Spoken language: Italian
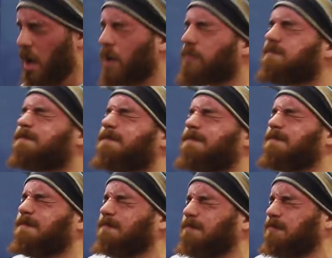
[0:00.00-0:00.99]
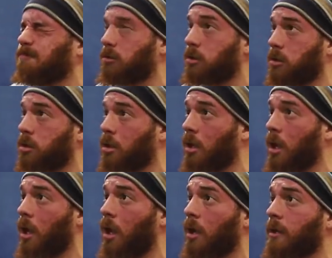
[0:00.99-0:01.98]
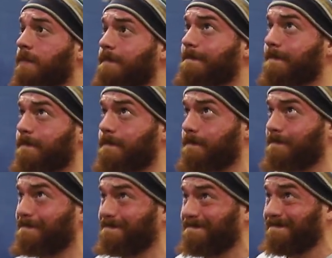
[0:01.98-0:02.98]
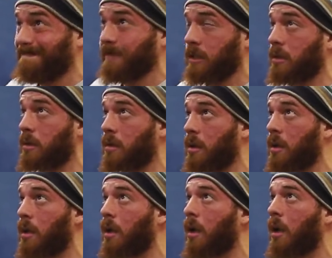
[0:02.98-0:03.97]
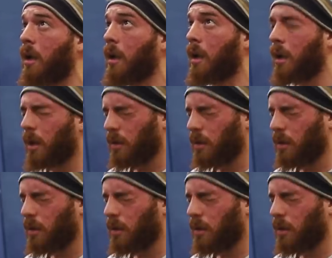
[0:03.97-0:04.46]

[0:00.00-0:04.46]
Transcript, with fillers: quindi eh, seguo il serving 30 minuti prima dell'allenamento, ho fatto un video in